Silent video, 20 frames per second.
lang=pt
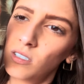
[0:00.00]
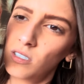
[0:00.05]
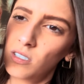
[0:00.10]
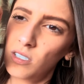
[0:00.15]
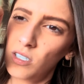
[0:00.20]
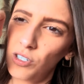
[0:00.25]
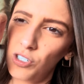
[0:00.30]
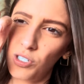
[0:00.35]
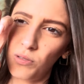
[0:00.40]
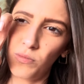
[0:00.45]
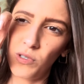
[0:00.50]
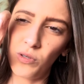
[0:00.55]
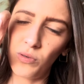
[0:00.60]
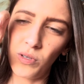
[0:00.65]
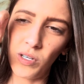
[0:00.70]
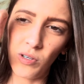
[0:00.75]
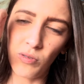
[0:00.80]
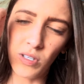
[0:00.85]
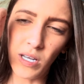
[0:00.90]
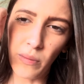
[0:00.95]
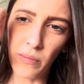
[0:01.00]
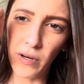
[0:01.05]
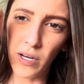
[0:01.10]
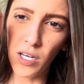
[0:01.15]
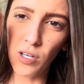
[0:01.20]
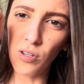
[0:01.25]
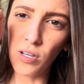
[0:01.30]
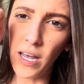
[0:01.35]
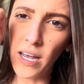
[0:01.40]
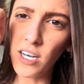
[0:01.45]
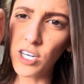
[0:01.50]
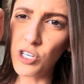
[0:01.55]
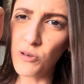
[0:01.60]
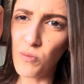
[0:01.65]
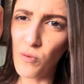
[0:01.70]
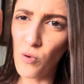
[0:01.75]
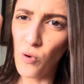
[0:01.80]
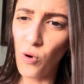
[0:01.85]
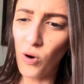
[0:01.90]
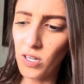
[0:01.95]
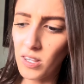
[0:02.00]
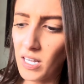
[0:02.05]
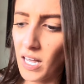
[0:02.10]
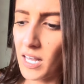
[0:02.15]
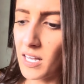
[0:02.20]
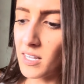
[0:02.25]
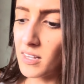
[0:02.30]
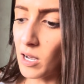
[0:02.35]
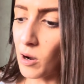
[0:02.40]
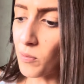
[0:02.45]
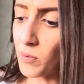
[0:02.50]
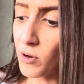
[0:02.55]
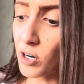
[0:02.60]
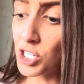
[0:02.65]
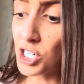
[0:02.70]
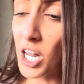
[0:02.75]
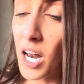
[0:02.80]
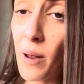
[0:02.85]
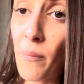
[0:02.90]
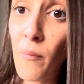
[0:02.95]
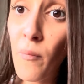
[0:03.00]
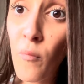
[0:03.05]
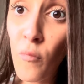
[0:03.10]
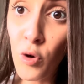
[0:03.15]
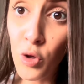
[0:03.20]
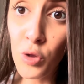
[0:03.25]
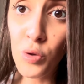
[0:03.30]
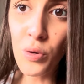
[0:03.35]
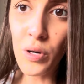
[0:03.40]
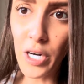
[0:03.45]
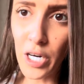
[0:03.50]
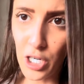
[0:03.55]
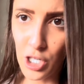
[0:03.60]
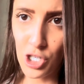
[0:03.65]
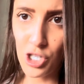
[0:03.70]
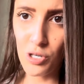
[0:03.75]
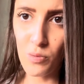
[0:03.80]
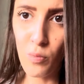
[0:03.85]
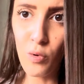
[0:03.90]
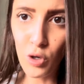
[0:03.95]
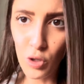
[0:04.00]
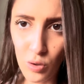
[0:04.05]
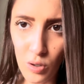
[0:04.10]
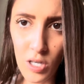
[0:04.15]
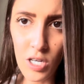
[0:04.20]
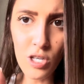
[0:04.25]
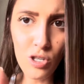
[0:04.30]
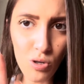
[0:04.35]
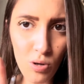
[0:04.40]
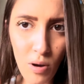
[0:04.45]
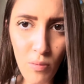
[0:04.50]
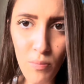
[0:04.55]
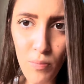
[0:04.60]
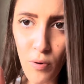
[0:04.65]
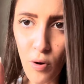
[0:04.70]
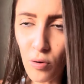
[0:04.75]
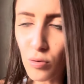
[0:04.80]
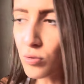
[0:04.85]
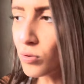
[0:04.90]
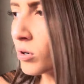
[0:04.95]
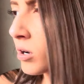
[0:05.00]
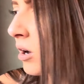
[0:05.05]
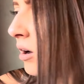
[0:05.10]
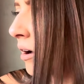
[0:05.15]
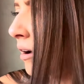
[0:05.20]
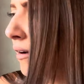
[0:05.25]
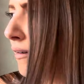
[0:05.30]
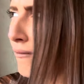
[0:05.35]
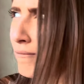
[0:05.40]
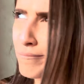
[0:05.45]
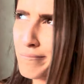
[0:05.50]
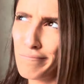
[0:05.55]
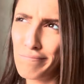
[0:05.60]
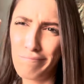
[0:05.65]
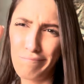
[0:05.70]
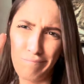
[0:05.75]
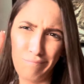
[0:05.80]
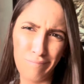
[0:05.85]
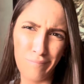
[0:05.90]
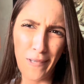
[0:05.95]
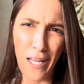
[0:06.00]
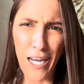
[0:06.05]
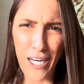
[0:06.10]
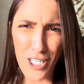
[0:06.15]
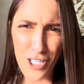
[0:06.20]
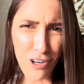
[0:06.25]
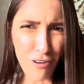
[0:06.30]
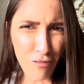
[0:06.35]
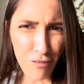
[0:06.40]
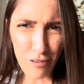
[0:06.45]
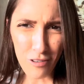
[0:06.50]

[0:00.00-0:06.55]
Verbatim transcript: Eu diminuí o tamanho, né? Tipo, cortei e tal, porque eu achei ela muito grande. Muito. Isso é um ponto negativo